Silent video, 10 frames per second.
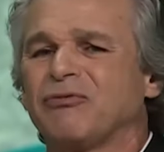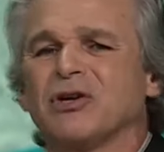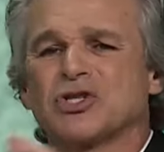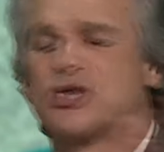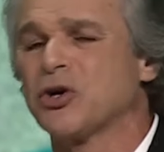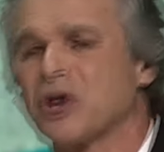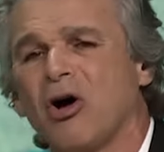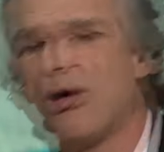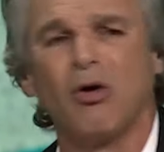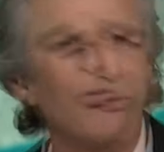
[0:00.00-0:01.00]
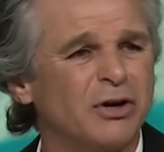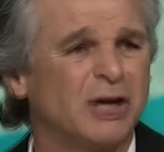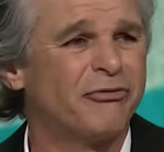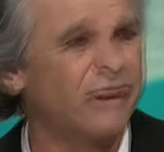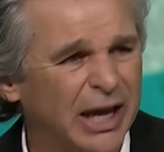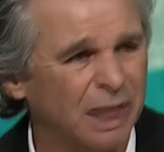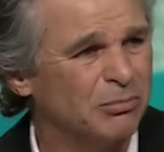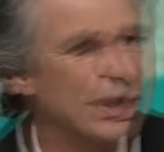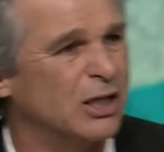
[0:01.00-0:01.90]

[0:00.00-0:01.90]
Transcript: زواج سيء